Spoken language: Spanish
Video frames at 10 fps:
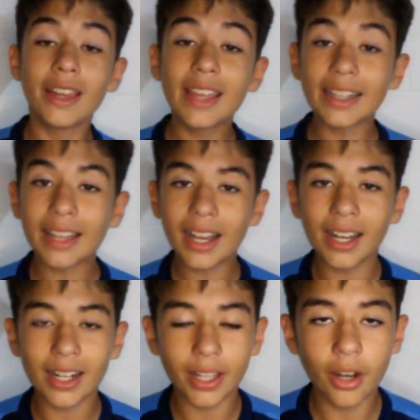y ataja
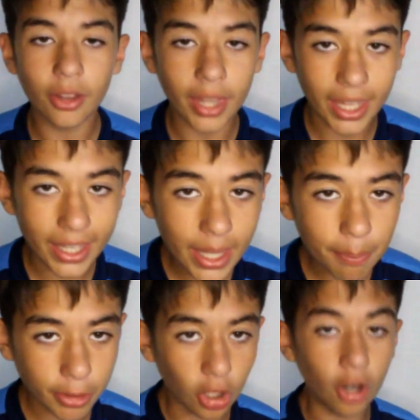al arquero de
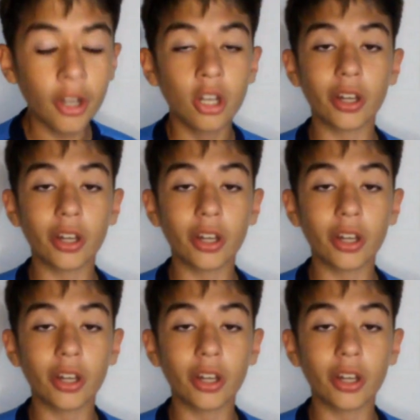Egipto,